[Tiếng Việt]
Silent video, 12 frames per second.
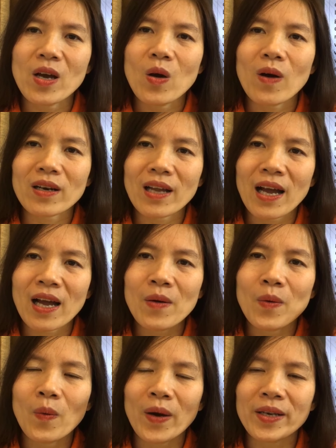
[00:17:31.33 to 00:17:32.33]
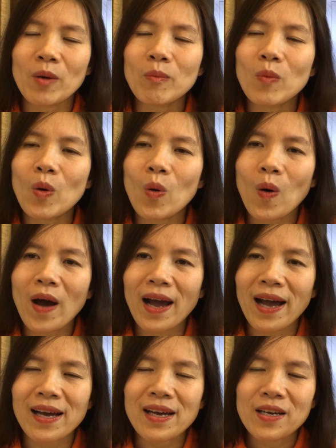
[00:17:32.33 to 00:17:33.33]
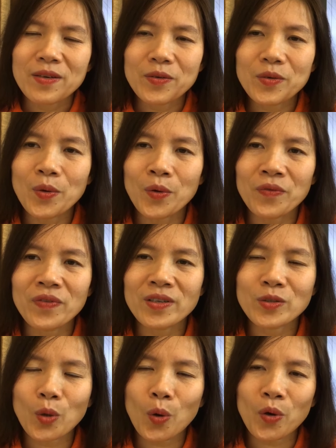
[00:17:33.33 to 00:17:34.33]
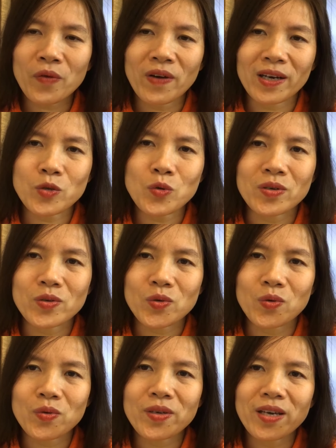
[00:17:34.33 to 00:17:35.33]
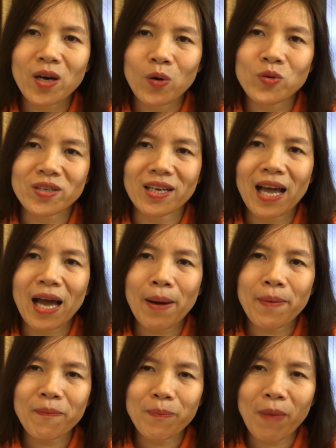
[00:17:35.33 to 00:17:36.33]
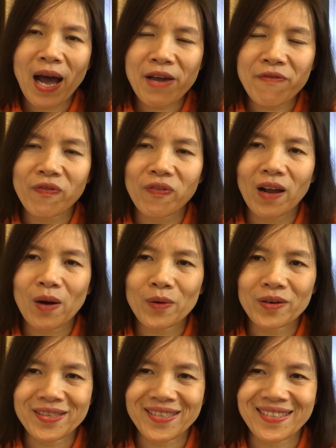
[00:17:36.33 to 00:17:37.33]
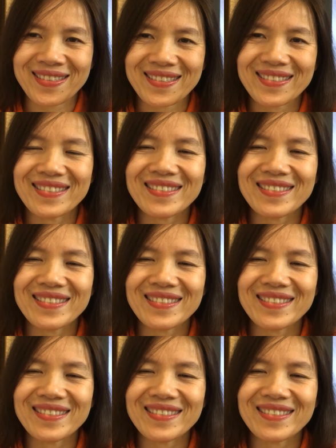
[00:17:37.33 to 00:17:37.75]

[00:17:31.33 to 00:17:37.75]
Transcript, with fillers: hoặc là hoạt động mua hoa đối với tôi và các chủ ngữ số nhiều sẽ là buy flowers